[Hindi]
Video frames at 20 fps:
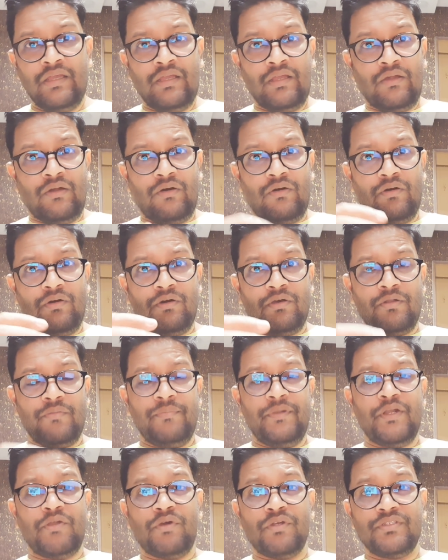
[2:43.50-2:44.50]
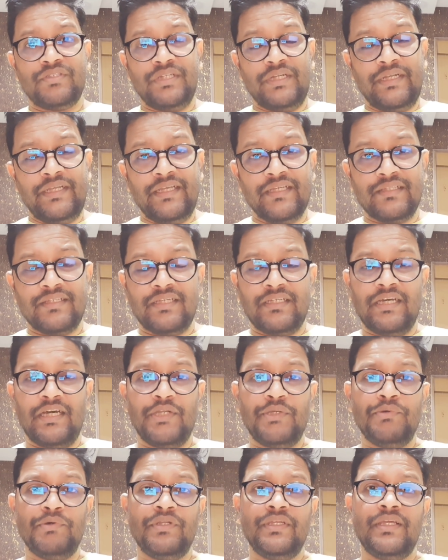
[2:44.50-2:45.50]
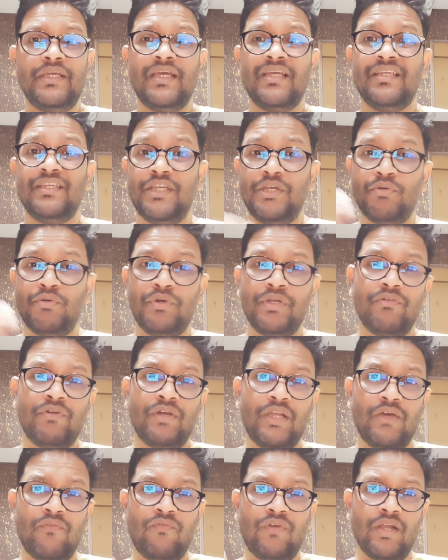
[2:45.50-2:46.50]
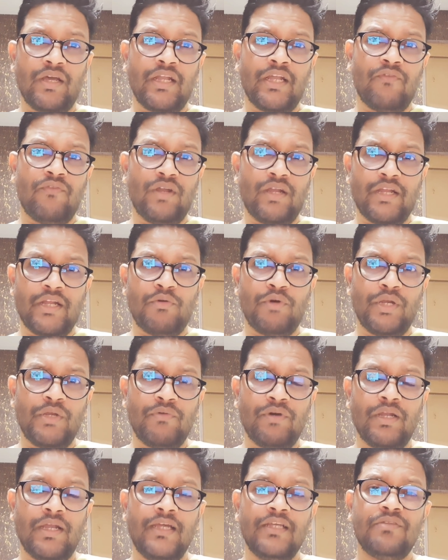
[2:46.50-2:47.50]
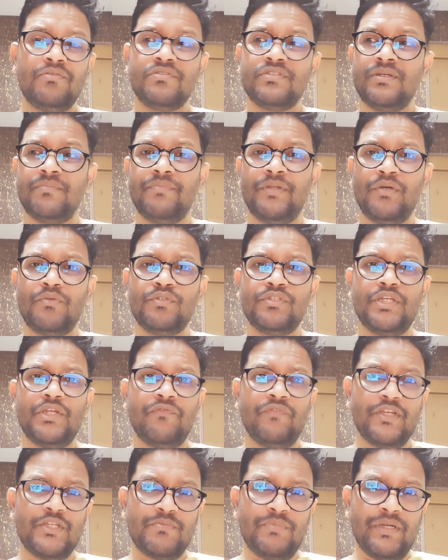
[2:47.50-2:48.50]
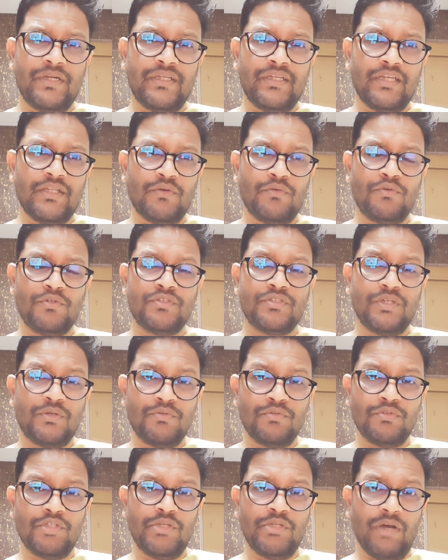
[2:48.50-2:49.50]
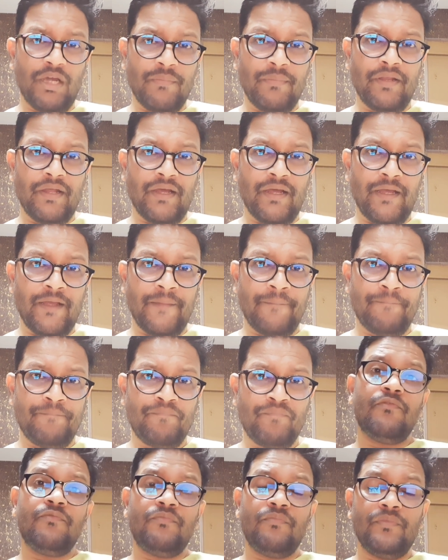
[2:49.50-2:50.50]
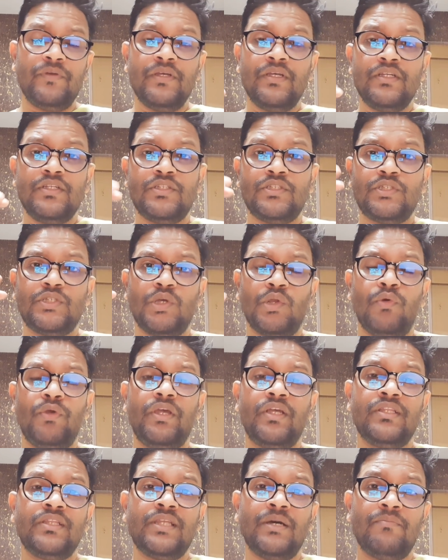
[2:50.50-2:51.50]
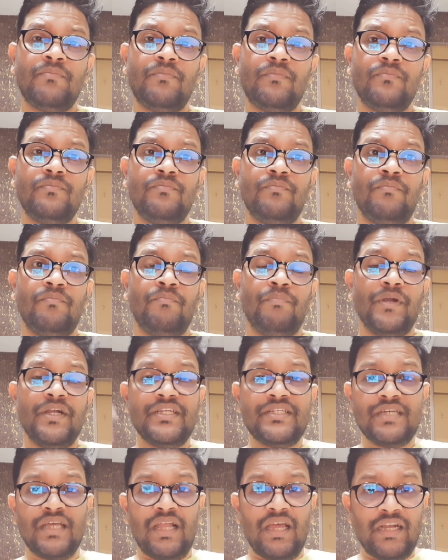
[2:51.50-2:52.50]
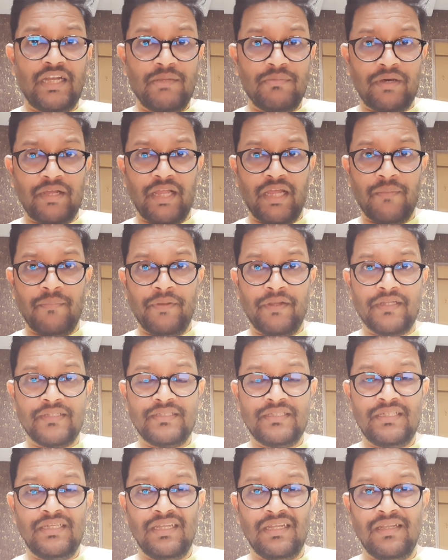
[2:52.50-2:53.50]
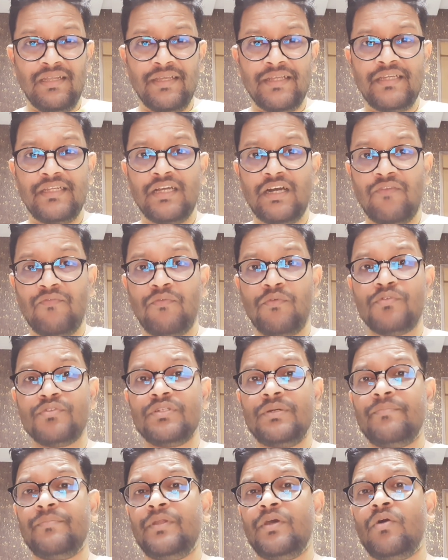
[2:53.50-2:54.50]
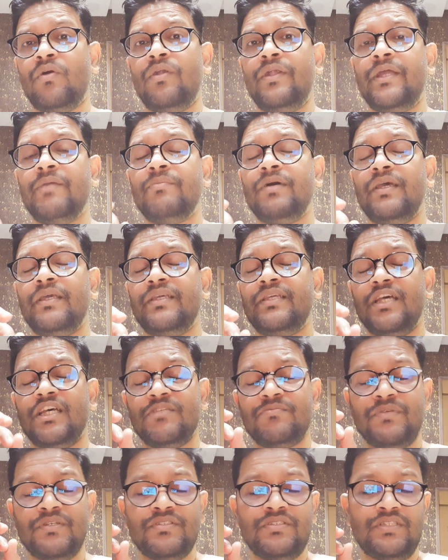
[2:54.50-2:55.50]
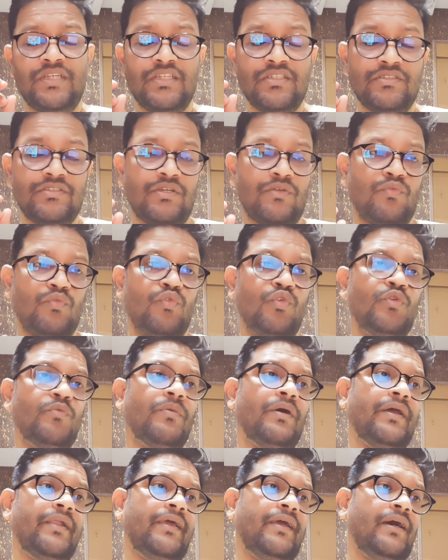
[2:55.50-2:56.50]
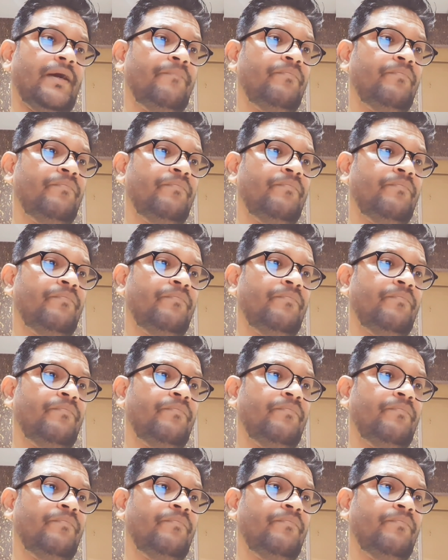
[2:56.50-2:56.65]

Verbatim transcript: और बिटकॉइन सिटी की तैयारी हो रही है ये होने वाला है फलाना फलाना होने वाला है तो सबने कुछ इन्वेस्टमेंट किया तो कुछ ना कुछ तो दिमाग में रखा है चलो एकदम बड़ी छलांग नहीं मारेगा बी लेकिन ऑफकोर्स अपने ऑल टाइम हाई के आसपास ये ज़रूर मारेगा